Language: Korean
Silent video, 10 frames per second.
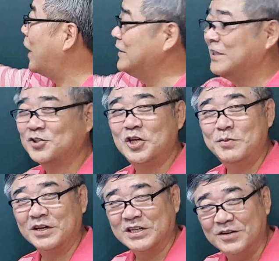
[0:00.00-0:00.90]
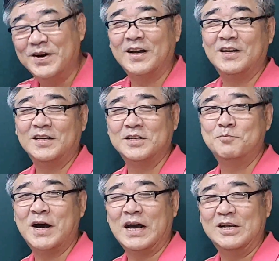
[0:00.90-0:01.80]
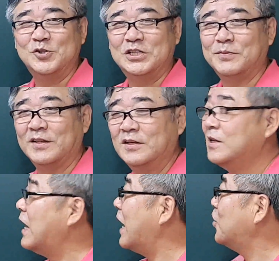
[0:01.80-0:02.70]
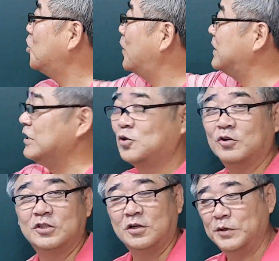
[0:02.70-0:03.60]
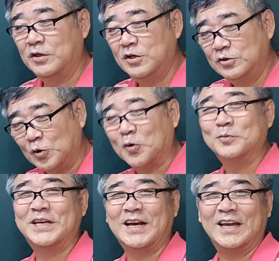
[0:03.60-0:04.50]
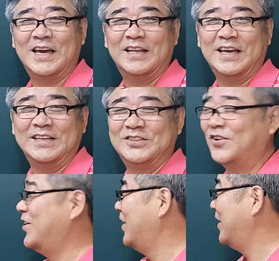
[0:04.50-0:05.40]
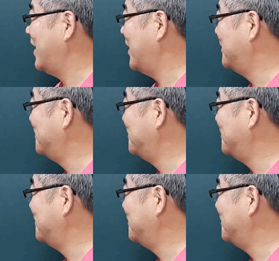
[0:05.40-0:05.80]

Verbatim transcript: 한자로 쓰이면 금방, 금방 알 수 있지만 한글로만 진통 적으면 조금 생각해야 되겠죠. 네.